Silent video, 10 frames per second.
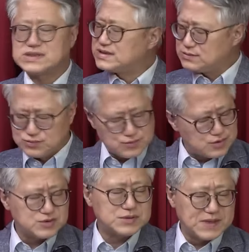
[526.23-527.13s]

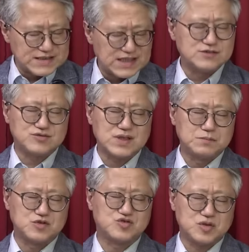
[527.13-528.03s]
후쿠시마산
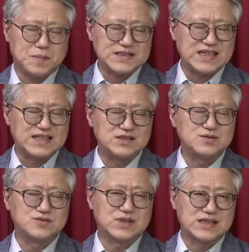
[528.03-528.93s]
수산물을 수입하지 않는
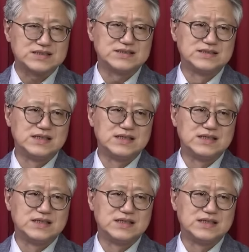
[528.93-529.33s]
국가는